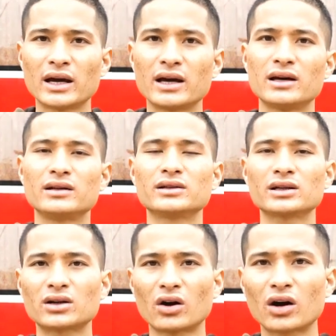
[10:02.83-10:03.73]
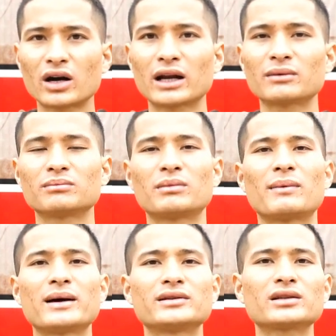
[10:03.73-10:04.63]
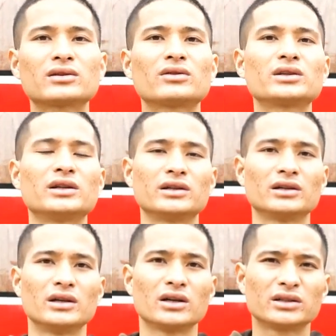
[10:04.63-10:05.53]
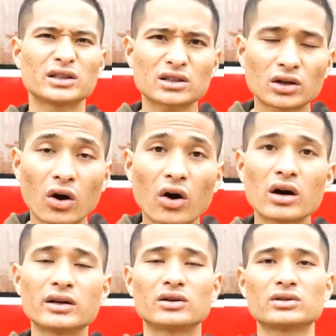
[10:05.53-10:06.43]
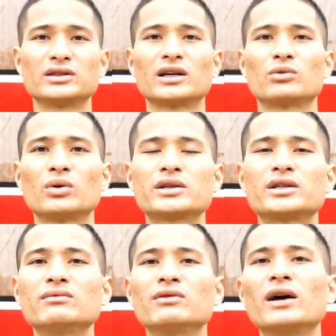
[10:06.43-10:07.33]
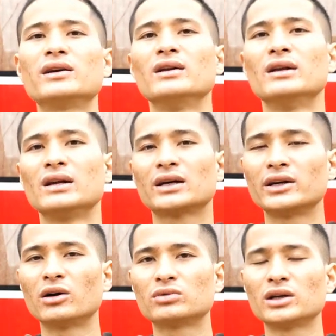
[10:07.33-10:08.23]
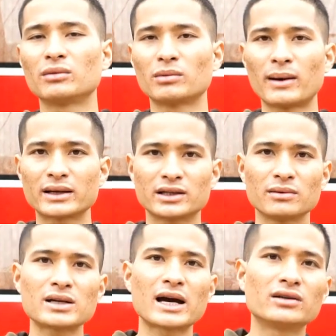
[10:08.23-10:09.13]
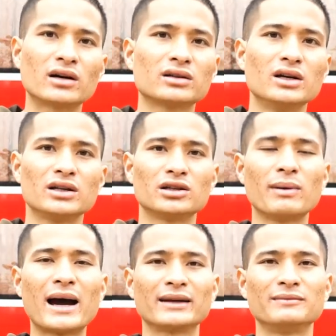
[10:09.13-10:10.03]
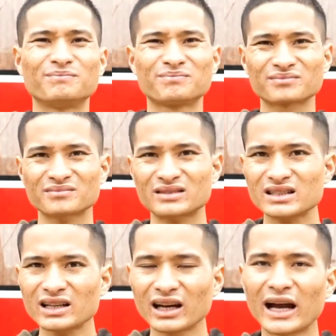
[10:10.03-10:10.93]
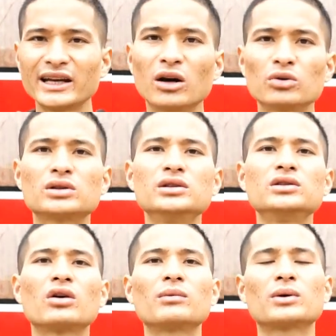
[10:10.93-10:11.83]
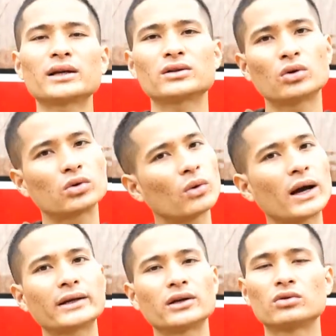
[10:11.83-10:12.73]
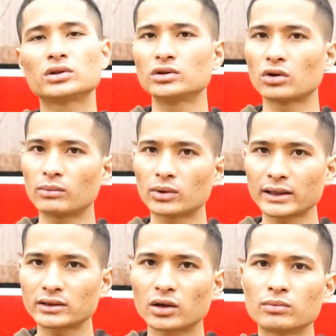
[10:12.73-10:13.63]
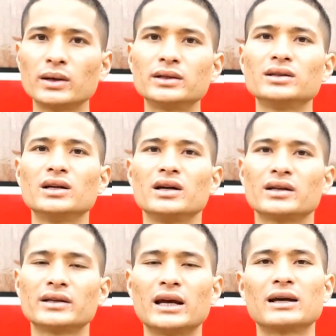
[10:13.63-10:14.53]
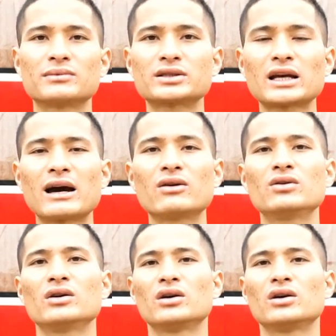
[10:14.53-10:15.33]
đề những cái khó khăn mà bạn rất có thể rất khó để có thể giải quyết chính vì vậy cái đồng tiền mà bạn kiếm ra được thì bạn hãy đầu tư nó một cách khôn ngoan đầu tư nó một cách thông minh để làm sao